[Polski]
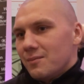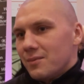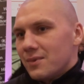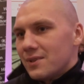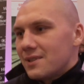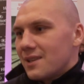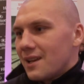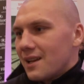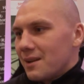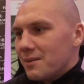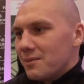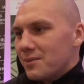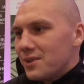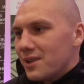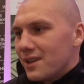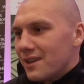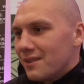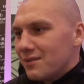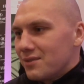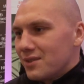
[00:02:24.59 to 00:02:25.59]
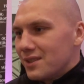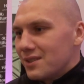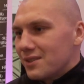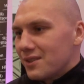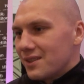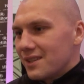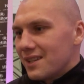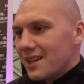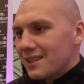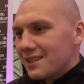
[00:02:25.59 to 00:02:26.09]
postaram się
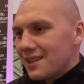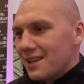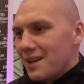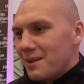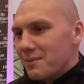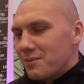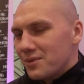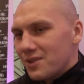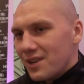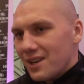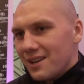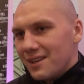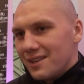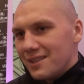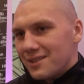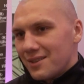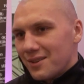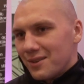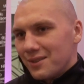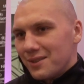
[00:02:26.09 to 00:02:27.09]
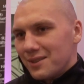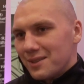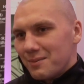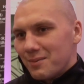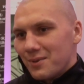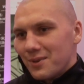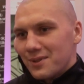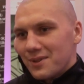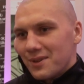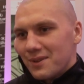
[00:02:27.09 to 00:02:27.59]
wszystko z jak najlepszej strony
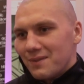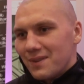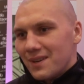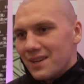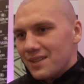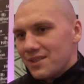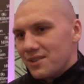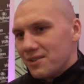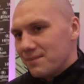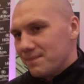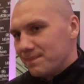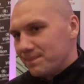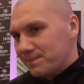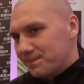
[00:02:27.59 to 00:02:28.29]
zaboksować.